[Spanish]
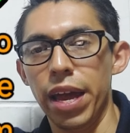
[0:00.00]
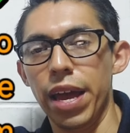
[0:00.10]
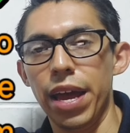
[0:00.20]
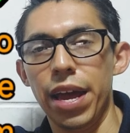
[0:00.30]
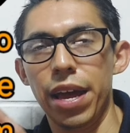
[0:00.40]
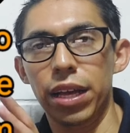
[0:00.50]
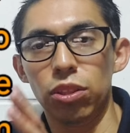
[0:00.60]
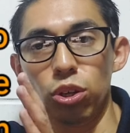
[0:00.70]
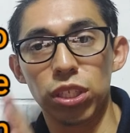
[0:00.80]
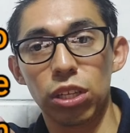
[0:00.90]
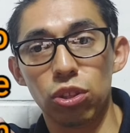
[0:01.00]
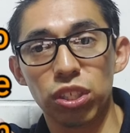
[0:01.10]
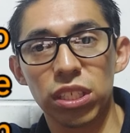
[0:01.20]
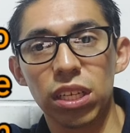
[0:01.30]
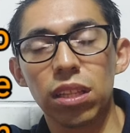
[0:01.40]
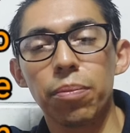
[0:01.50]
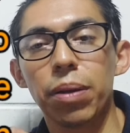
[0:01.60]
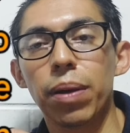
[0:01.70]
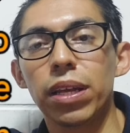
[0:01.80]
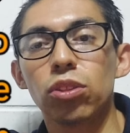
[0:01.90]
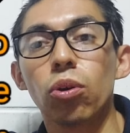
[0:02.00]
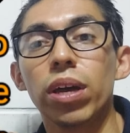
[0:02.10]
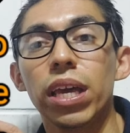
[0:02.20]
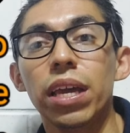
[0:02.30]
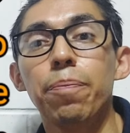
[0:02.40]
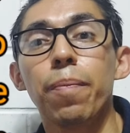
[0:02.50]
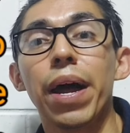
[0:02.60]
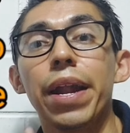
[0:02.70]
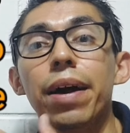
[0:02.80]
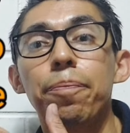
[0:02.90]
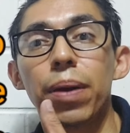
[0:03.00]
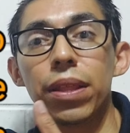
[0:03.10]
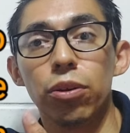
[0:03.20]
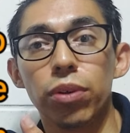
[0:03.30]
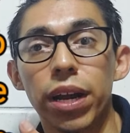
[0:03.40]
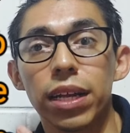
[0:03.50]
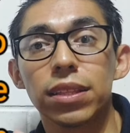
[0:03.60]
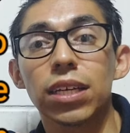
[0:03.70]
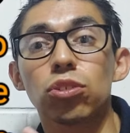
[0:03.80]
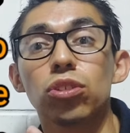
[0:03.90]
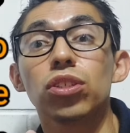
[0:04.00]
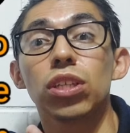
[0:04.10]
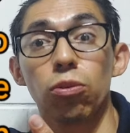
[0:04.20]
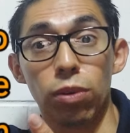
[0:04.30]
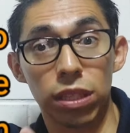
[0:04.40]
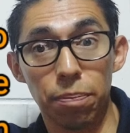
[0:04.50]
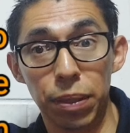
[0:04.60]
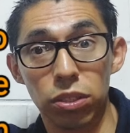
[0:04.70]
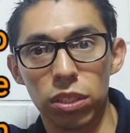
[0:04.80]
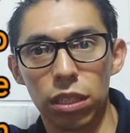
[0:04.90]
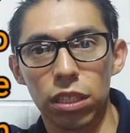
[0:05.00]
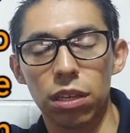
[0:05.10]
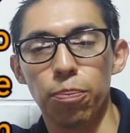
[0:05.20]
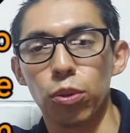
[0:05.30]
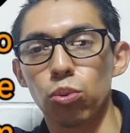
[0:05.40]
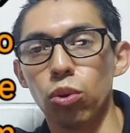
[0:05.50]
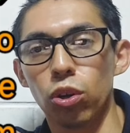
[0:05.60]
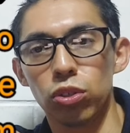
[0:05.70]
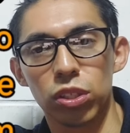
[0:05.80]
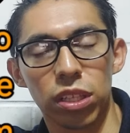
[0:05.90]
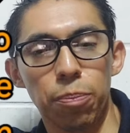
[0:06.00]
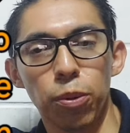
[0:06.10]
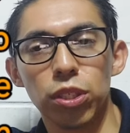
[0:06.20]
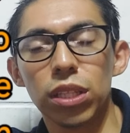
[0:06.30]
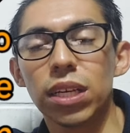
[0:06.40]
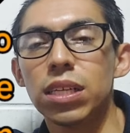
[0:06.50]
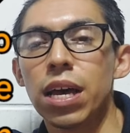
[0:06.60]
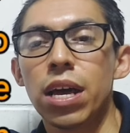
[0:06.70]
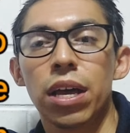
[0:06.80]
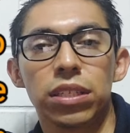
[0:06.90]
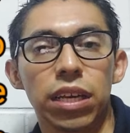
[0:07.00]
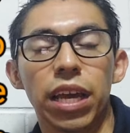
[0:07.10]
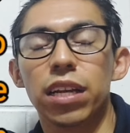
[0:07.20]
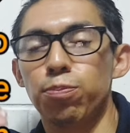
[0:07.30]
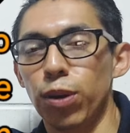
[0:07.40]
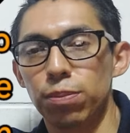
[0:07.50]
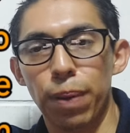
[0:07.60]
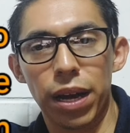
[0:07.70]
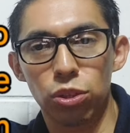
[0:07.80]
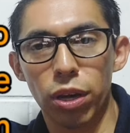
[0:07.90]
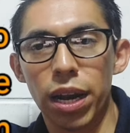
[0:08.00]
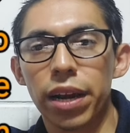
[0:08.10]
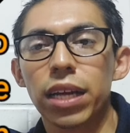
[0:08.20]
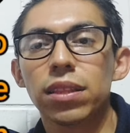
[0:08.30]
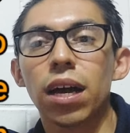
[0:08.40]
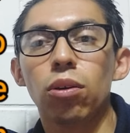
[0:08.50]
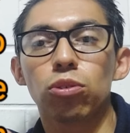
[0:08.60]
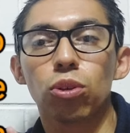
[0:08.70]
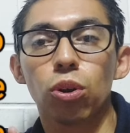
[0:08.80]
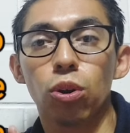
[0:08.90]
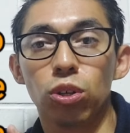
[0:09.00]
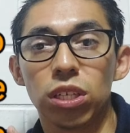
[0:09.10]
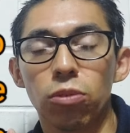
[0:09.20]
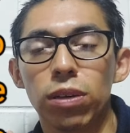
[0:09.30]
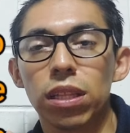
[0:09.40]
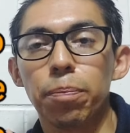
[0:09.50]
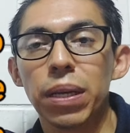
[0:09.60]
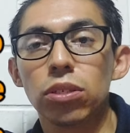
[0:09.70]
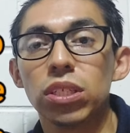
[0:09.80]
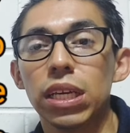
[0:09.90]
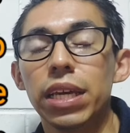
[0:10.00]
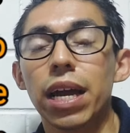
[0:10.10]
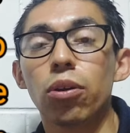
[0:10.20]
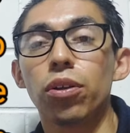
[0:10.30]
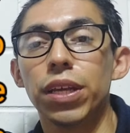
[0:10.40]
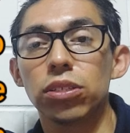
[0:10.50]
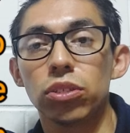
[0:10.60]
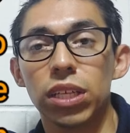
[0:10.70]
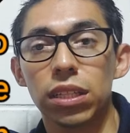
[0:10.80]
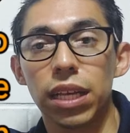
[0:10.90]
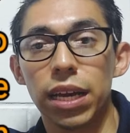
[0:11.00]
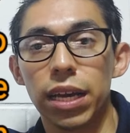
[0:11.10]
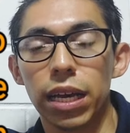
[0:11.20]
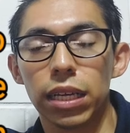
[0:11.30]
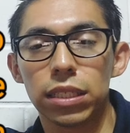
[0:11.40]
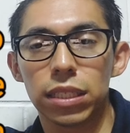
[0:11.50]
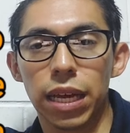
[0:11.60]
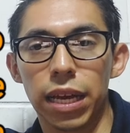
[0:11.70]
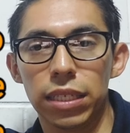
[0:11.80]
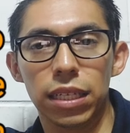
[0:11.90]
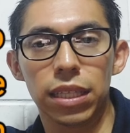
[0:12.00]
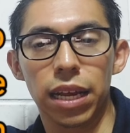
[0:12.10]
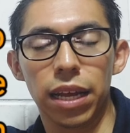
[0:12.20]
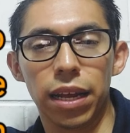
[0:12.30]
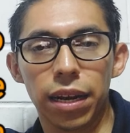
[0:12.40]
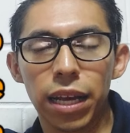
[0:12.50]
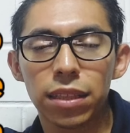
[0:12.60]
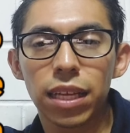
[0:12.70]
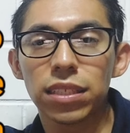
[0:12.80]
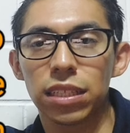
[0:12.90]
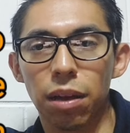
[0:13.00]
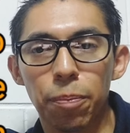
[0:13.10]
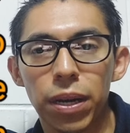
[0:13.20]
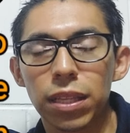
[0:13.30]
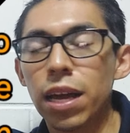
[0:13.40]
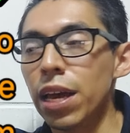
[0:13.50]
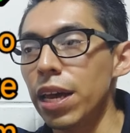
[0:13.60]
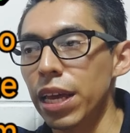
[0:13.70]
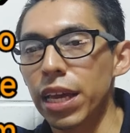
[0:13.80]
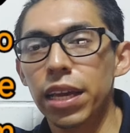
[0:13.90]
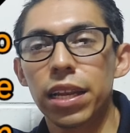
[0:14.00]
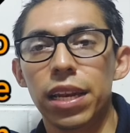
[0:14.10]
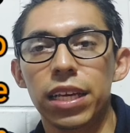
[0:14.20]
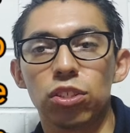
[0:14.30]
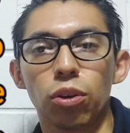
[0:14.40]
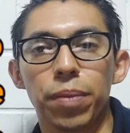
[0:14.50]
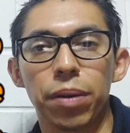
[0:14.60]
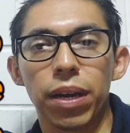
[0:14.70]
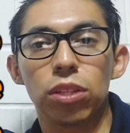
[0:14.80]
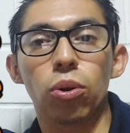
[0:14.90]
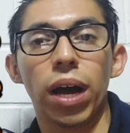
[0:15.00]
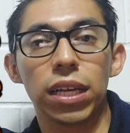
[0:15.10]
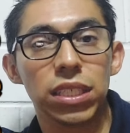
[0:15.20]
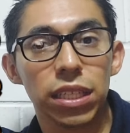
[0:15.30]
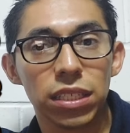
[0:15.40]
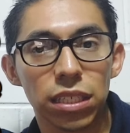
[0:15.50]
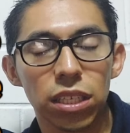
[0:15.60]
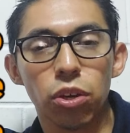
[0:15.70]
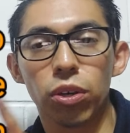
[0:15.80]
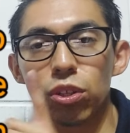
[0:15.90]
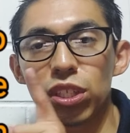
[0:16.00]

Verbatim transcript: 260 eh, mi hermanito y para pedir una renta son 50 pesos de anticipo. Tú los depositas, si quieres puedes pagar toda la renta o solo los 50 pesos y ya con eso se te, este, se te renta, se te aparta y listo mi hermanito, así de sencillo.